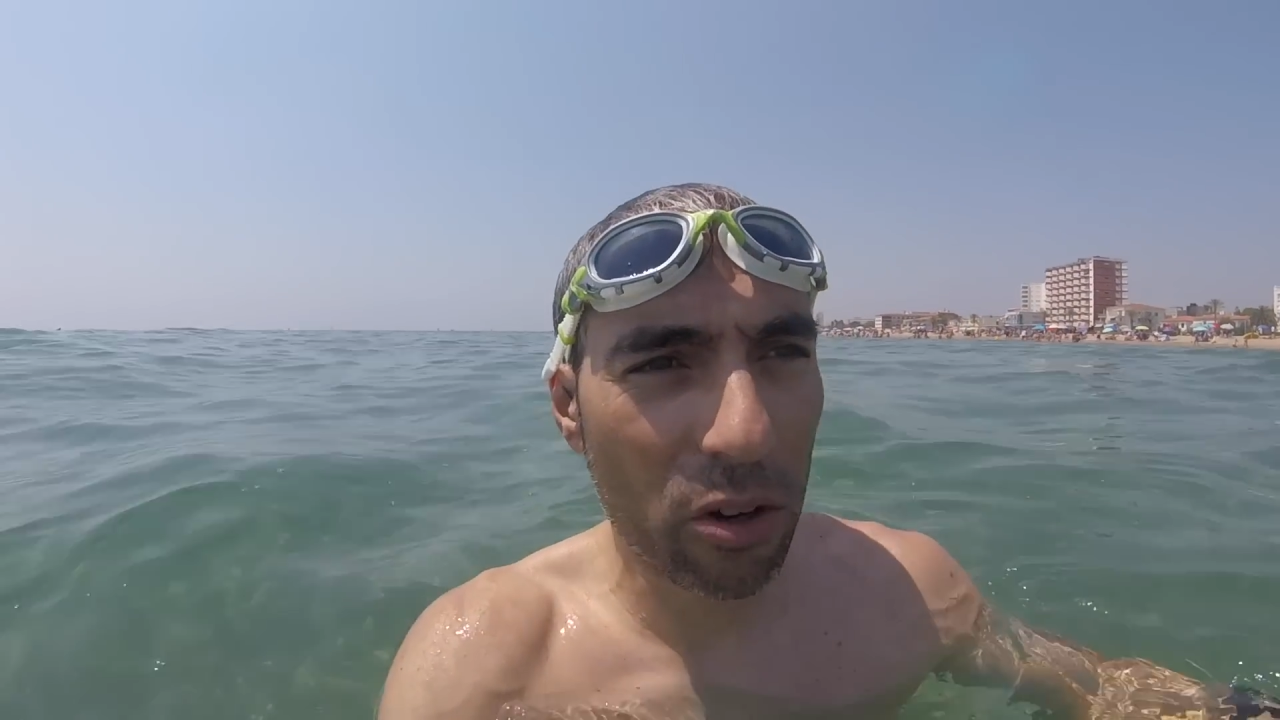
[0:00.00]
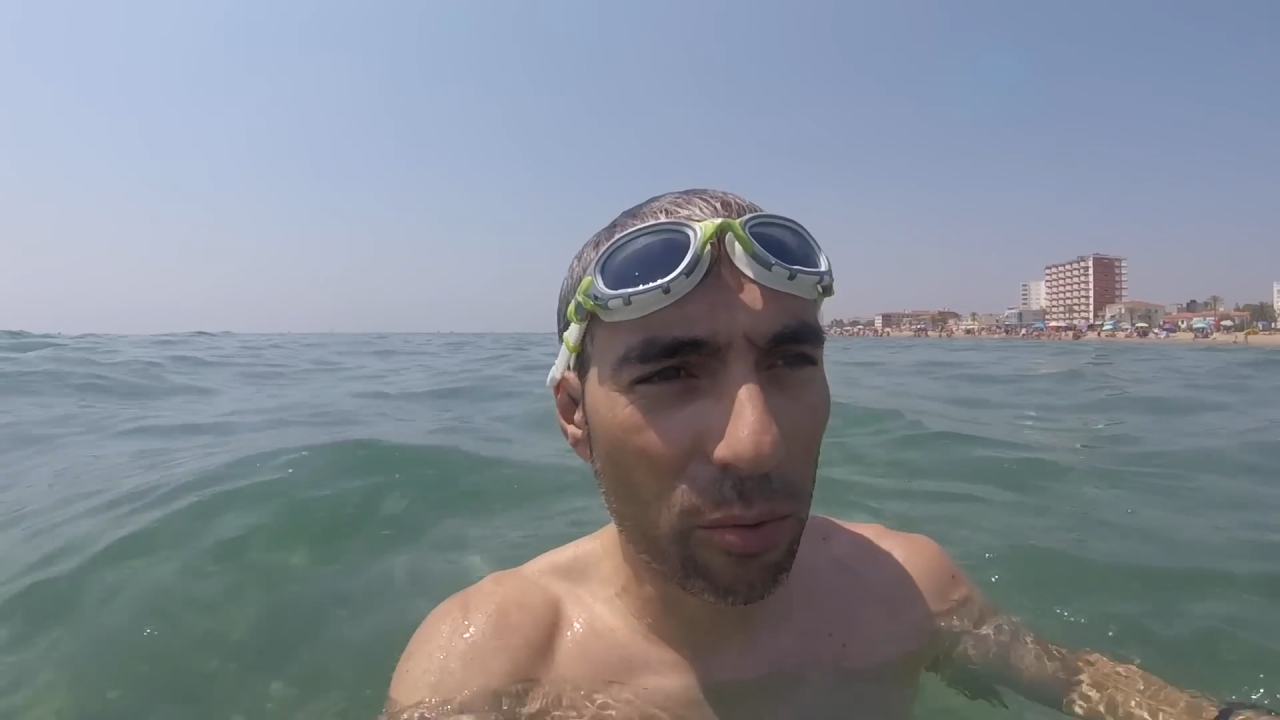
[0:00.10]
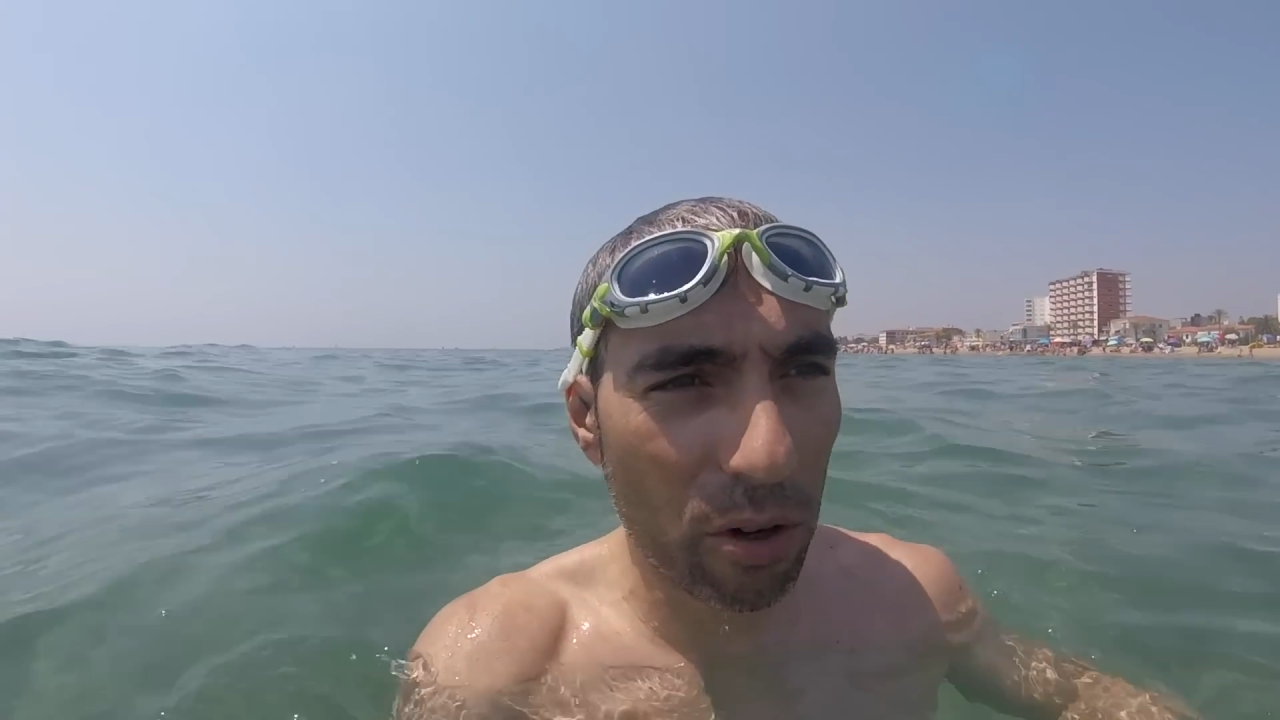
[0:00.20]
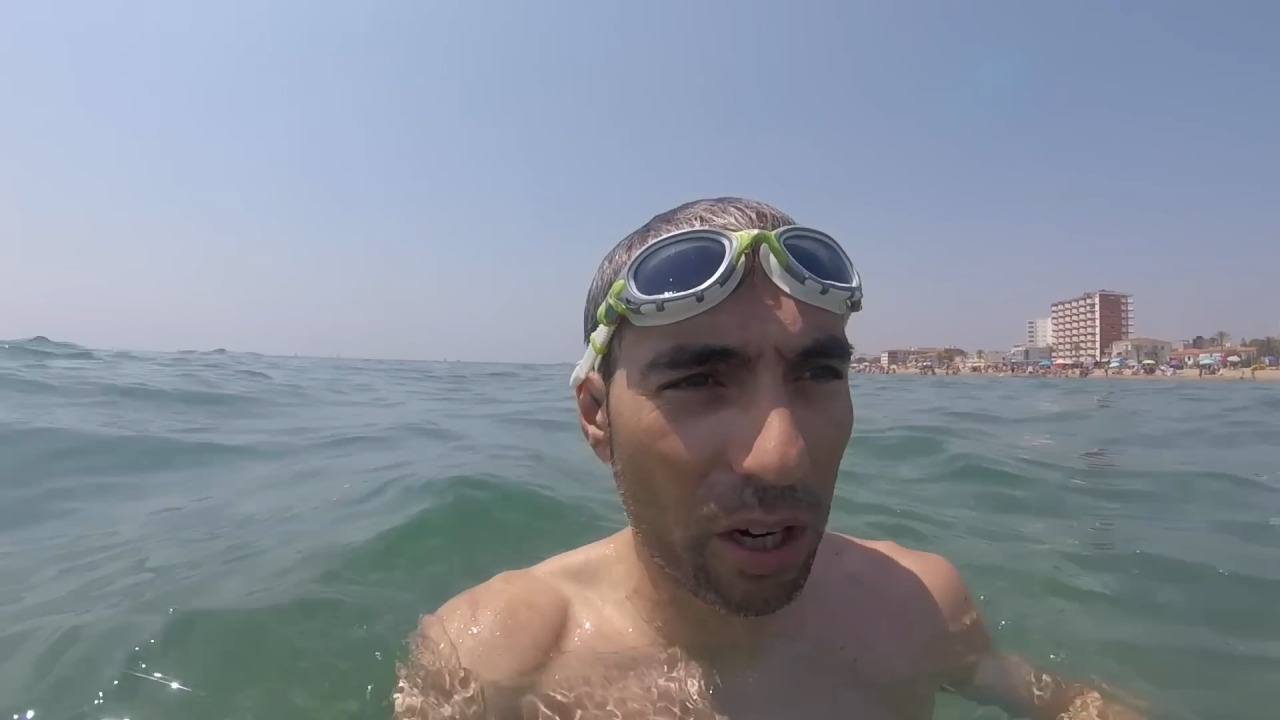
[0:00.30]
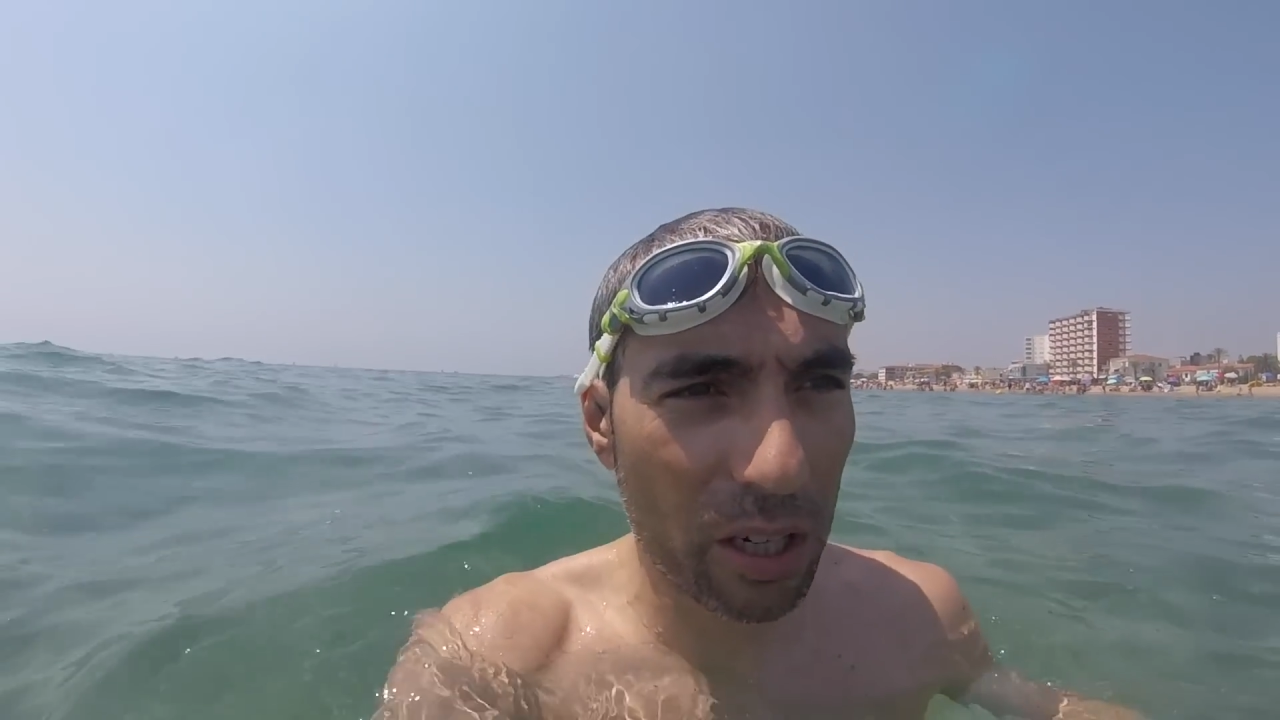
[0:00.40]

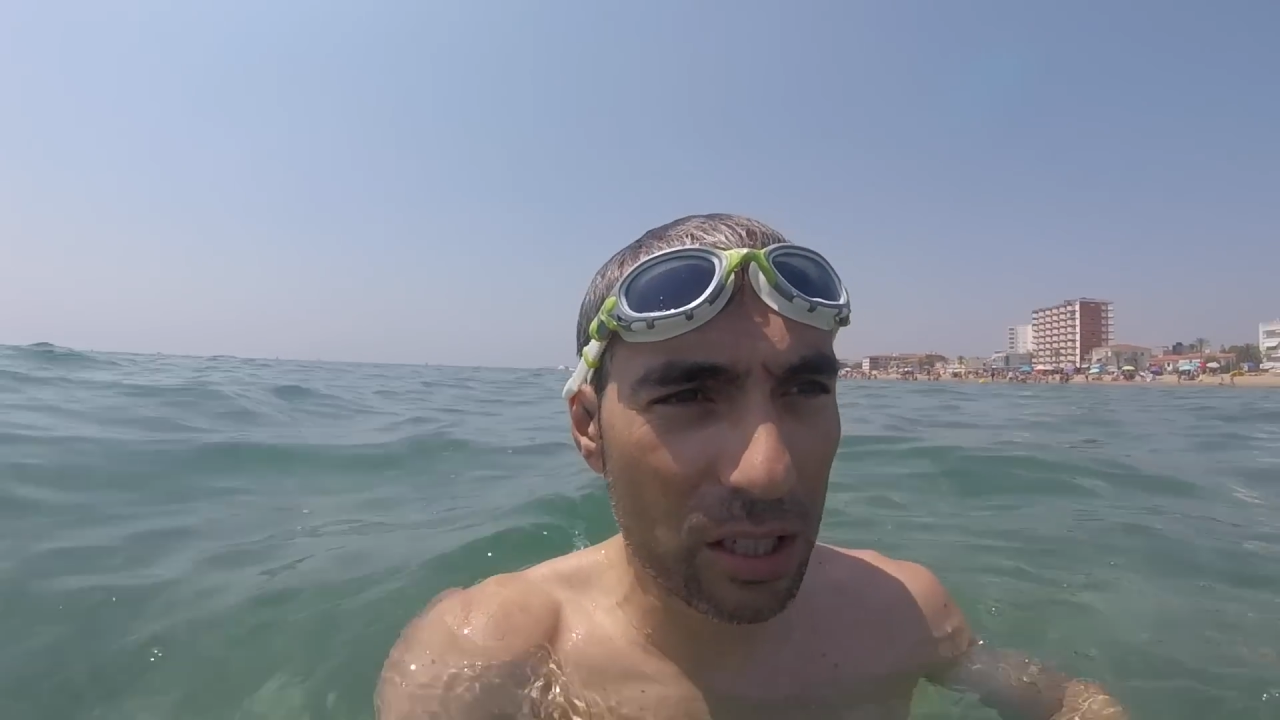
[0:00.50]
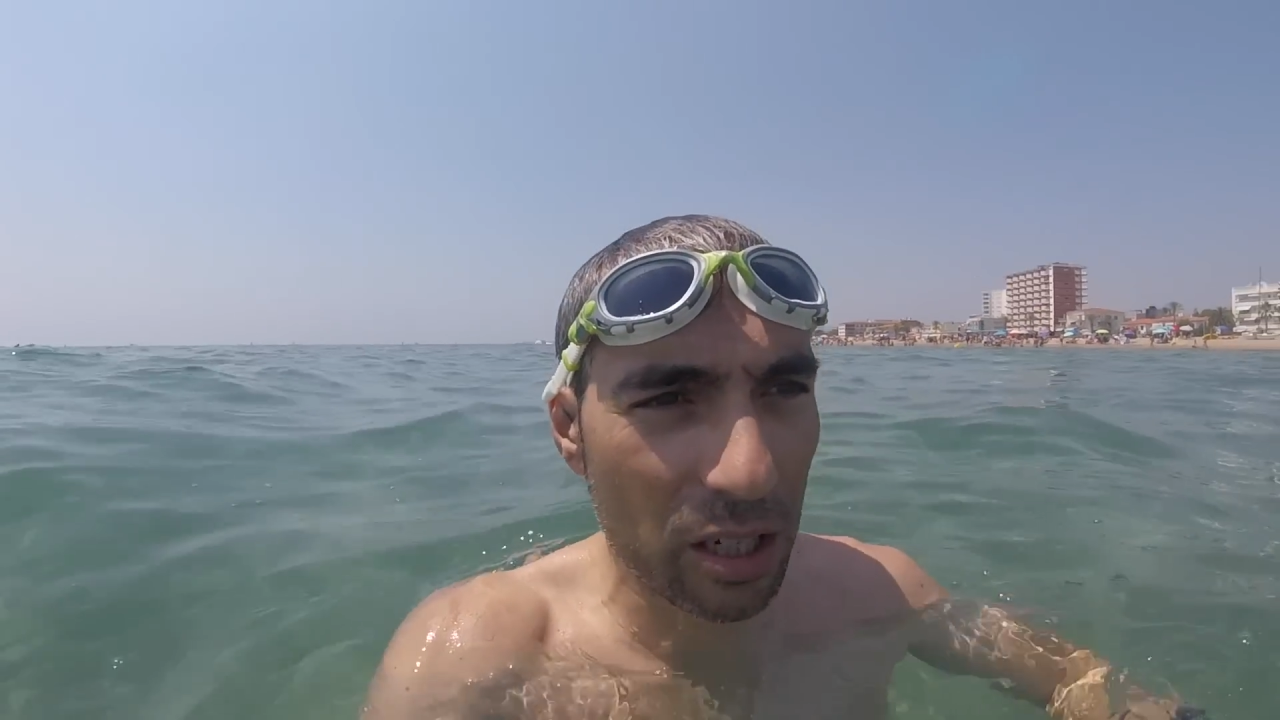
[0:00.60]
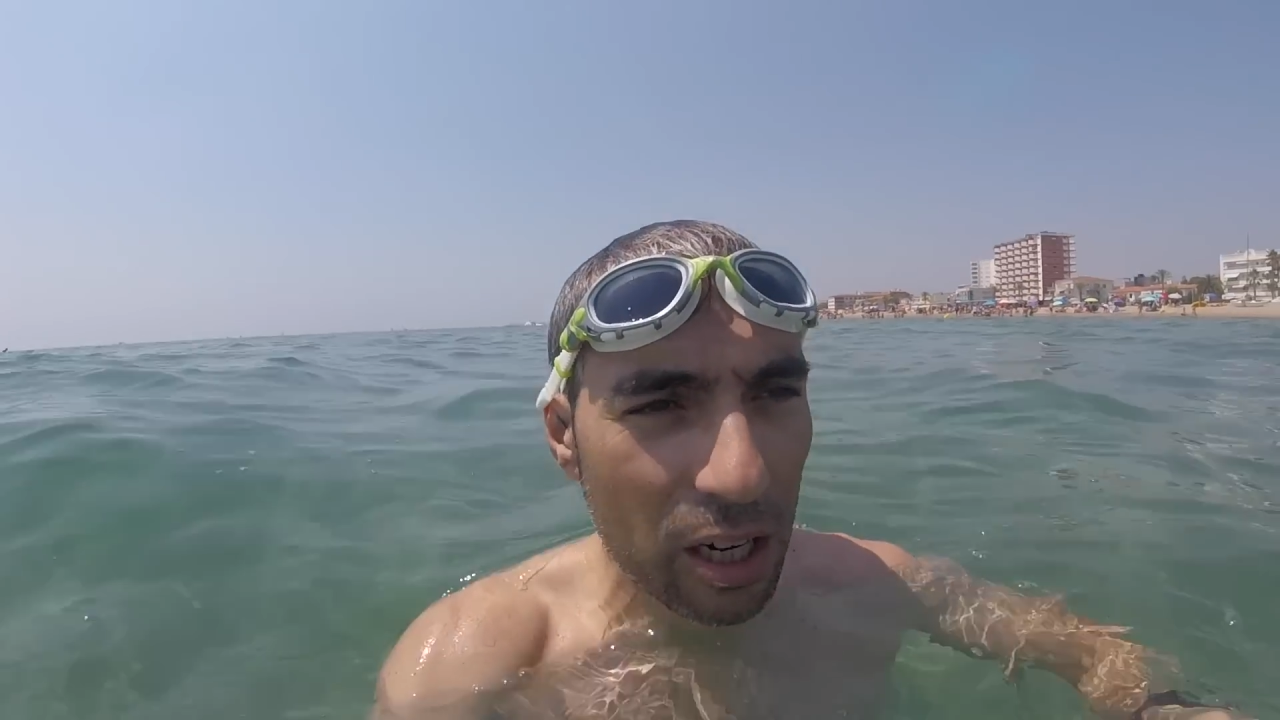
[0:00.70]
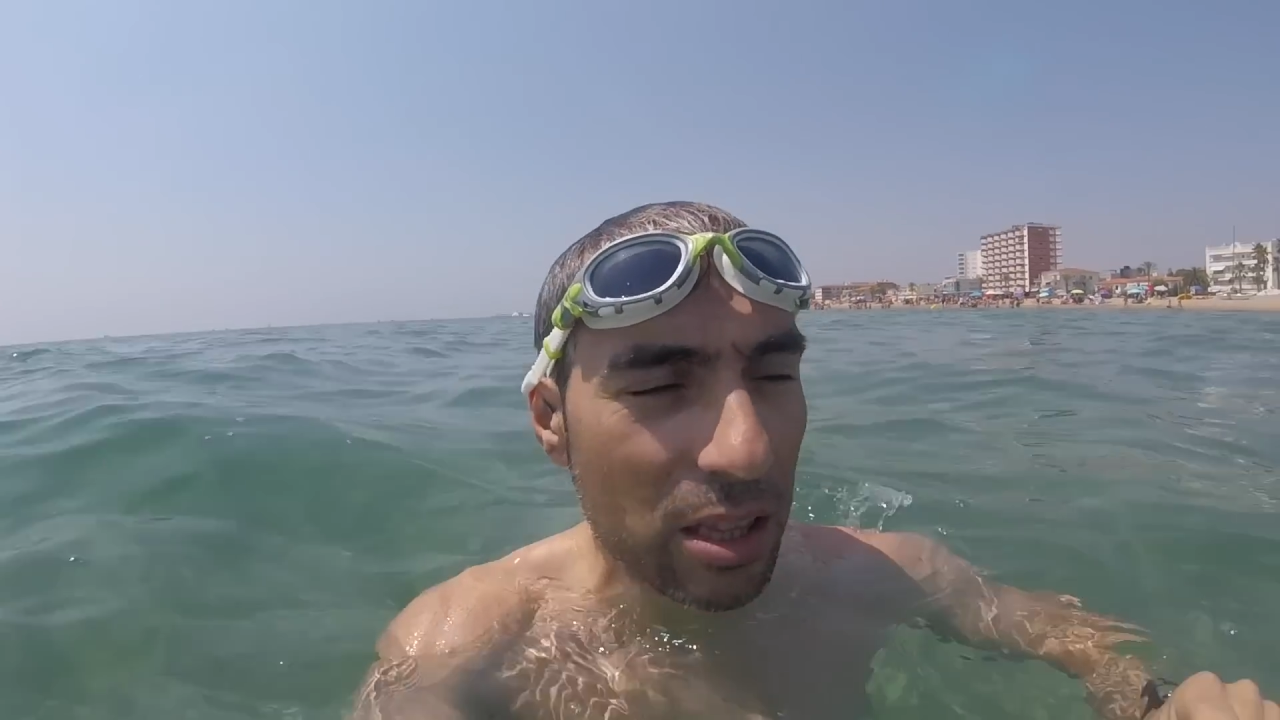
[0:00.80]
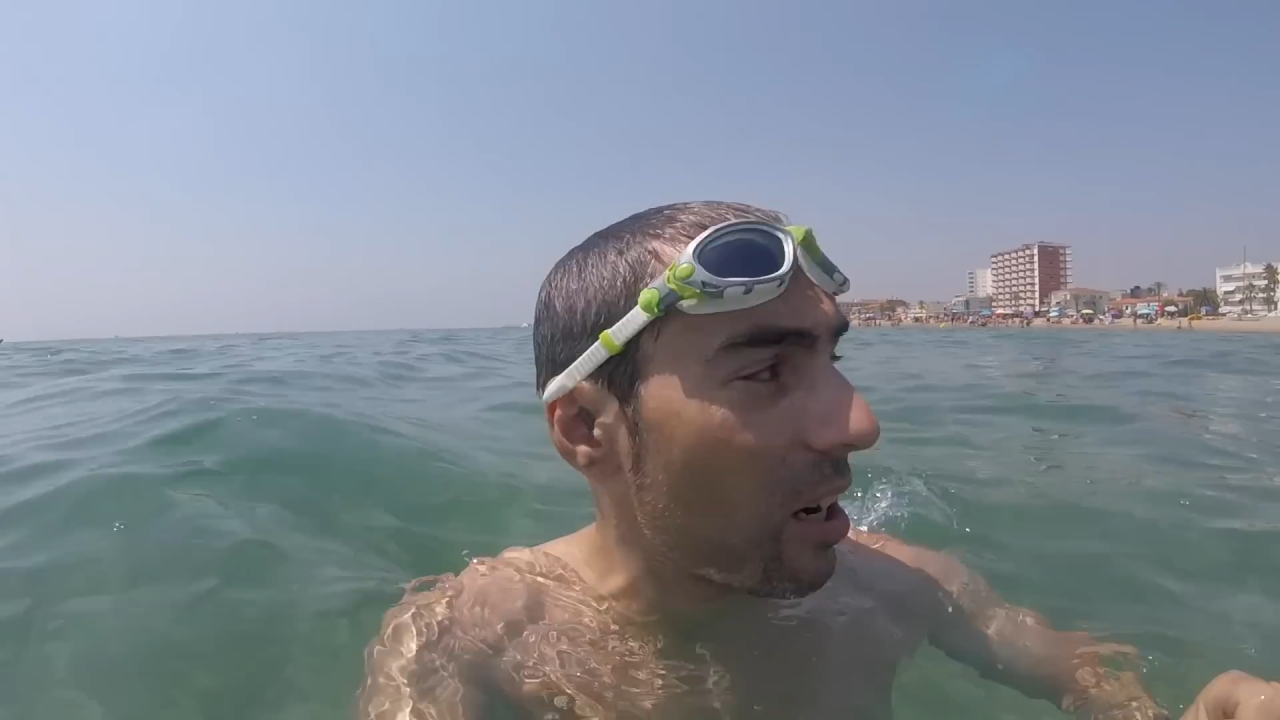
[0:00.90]
cómo registra el